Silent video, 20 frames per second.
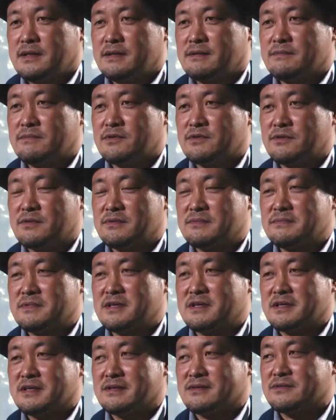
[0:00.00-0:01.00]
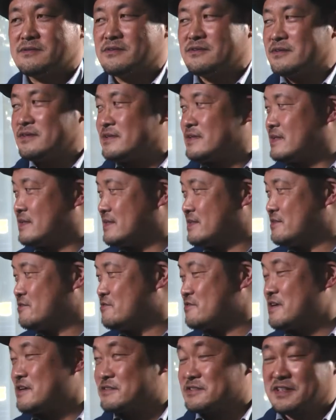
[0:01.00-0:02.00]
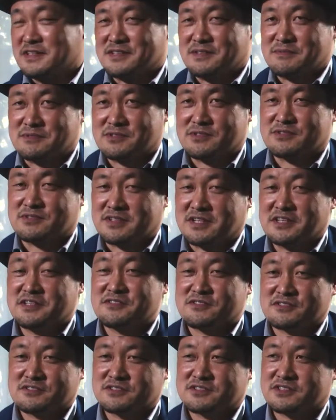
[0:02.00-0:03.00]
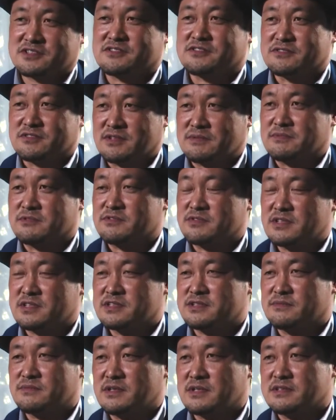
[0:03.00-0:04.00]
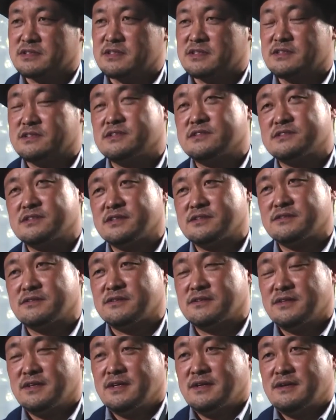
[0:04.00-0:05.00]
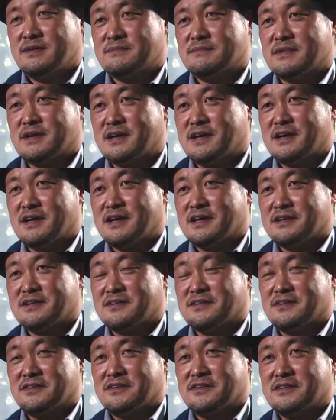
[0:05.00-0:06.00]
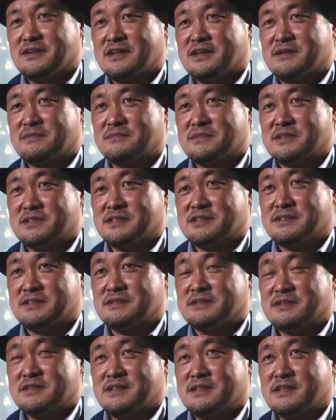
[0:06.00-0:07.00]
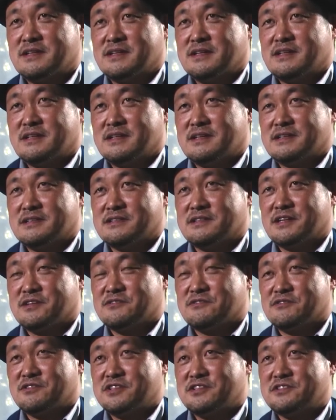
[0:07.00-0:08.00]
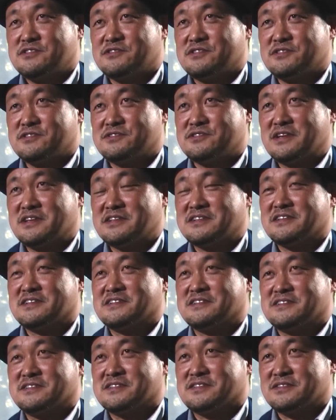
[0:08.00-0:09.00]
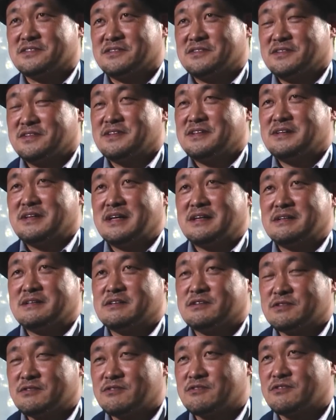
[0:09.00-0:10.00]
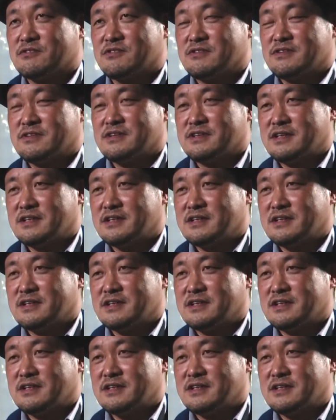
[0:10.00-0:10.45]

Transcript: もうまあこの日本学さんでもちょっと激推しスチールとかも撮らせてもらったり、実際のまああのあんまり内容を言い過ぎるとあれなんですけど、この